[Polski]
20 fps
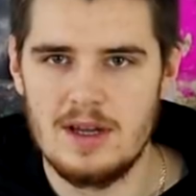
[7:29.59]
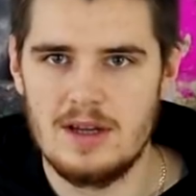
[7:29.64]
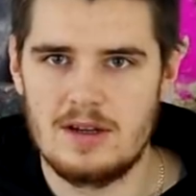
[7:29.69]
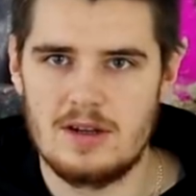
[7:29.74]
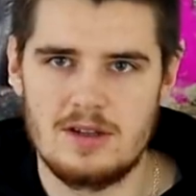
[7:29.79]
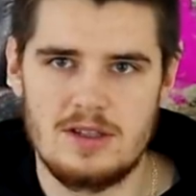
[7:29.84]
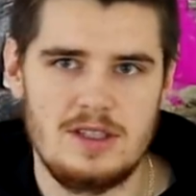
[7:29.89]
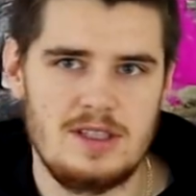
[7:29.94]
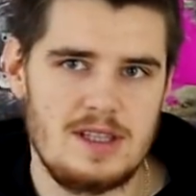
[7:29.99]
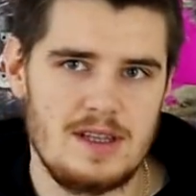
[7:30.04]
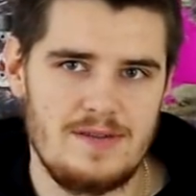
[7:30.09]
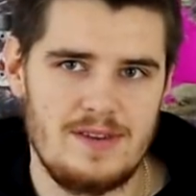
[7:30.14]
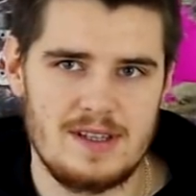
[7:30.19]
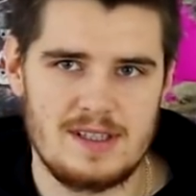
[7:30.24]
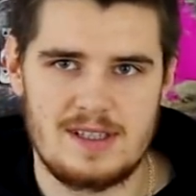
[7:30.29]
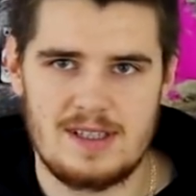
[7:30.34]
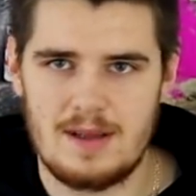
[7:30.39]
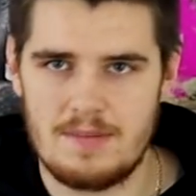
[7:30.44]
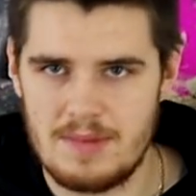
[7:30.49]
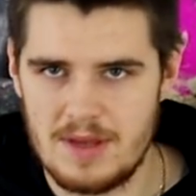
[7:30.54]
rodzice
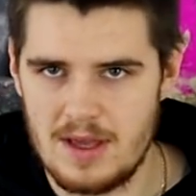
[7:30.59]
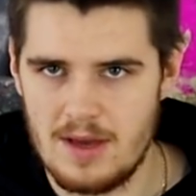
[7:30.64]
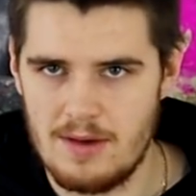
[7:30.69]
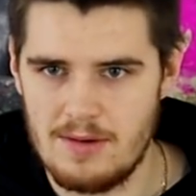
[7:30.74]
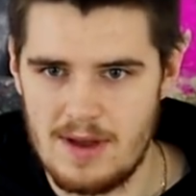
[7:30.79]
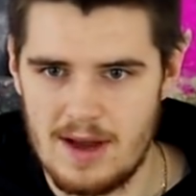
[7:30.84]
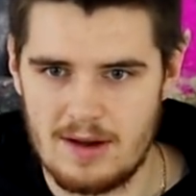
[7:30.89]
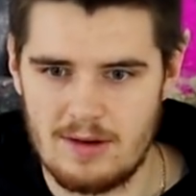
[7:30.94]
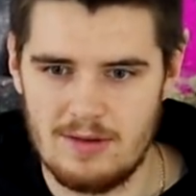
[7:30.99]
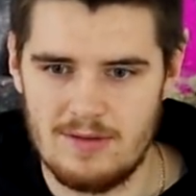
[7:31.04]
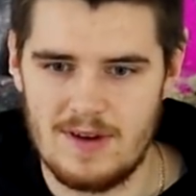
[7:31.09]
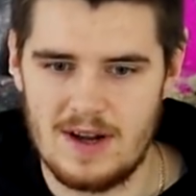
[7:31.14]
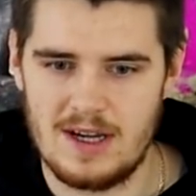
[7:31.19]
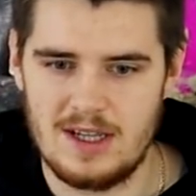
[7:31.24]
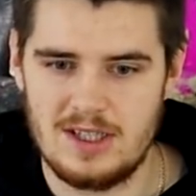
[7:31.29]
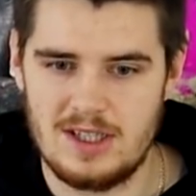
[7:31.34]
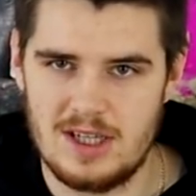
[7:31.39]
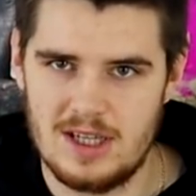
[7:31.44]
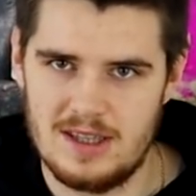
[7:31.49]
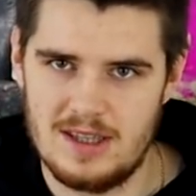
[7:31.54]
was zabiją, jak
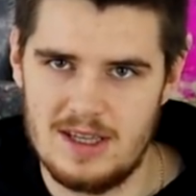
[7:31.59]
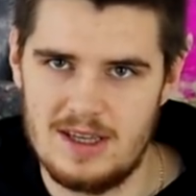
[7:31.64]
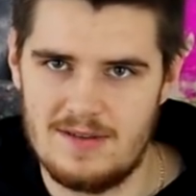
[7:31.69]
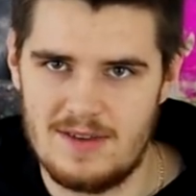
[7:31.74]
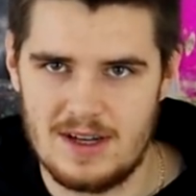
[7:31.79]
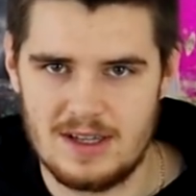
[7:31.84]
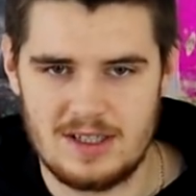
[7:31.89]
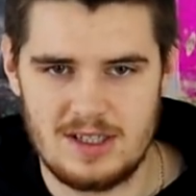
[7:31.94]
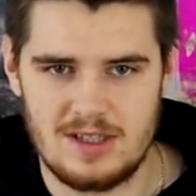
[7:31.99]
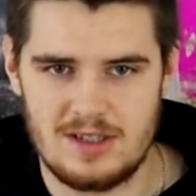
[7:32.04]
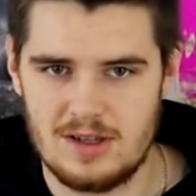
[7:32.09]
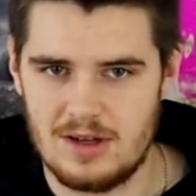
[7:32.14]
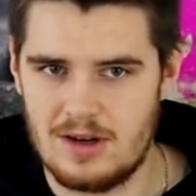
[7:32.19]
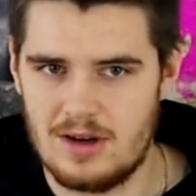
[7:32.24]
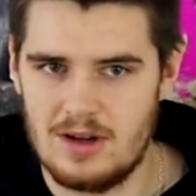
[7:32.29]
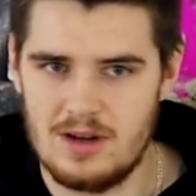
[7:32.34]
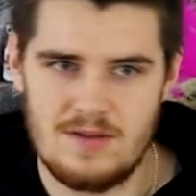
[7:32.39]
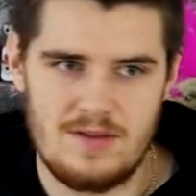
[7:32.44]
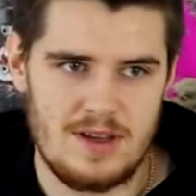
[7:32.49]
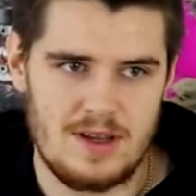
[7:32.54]
uwalicie dywan czy
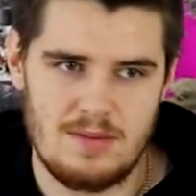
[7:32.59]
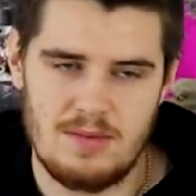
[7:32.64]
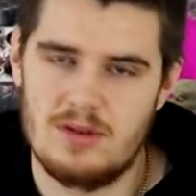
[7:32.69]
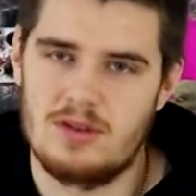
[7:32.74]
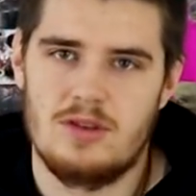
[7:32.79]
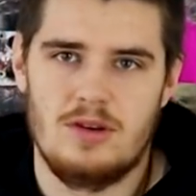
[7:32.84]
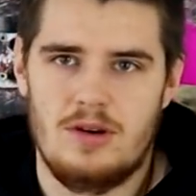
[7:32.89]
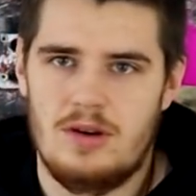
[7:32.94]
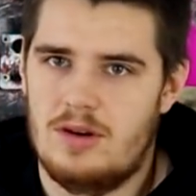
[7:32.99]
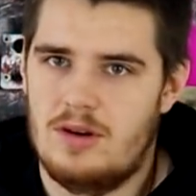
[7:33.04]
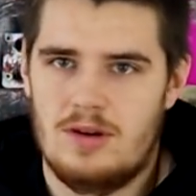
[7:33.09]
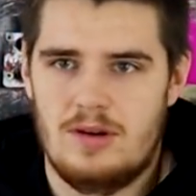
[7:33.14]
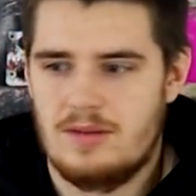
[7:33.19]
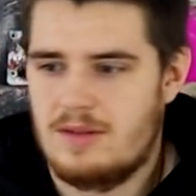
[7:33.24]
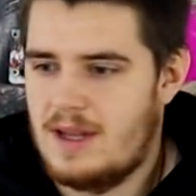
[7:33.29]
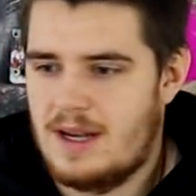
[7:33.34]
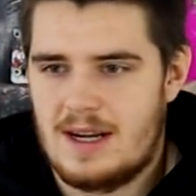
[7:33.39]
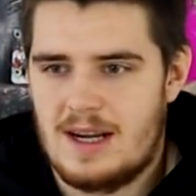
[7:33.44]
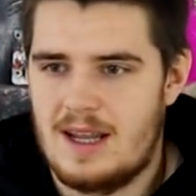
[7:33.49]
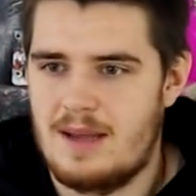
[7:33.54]
cokolwiek, bo
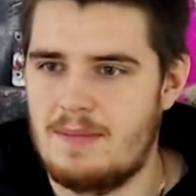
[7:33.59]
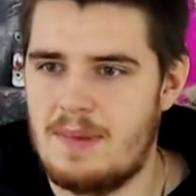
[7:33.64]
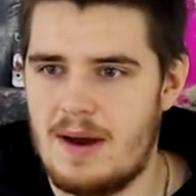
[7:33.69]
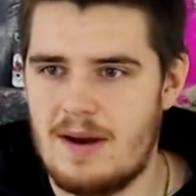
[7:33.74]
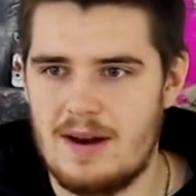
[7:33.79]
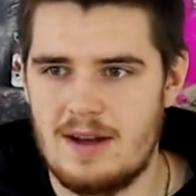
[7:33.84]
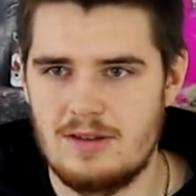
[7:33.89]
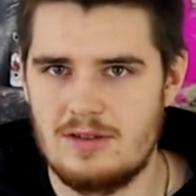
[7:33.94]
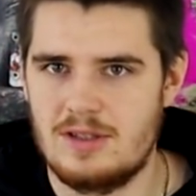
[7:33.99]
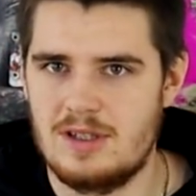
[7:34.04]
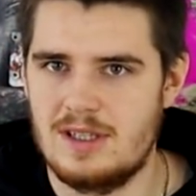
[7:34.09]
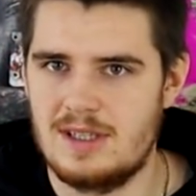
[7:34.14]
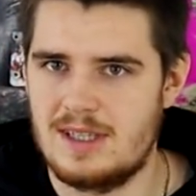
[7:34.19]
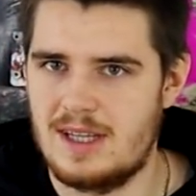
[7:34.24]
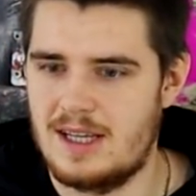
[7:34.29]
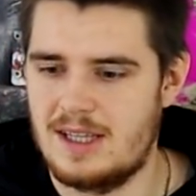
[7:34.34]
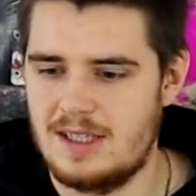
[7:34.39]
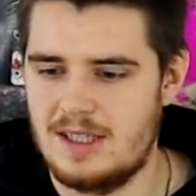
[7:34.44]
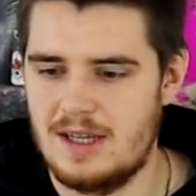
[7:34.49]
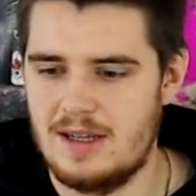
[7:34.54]
to ta klejpała już nie
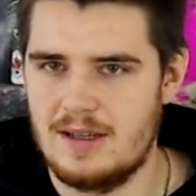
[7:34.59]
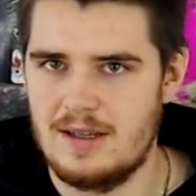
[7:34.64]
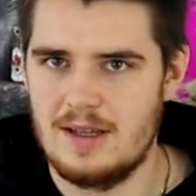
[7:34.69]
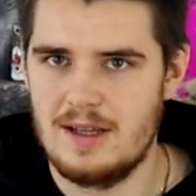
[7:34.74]
zejdzie.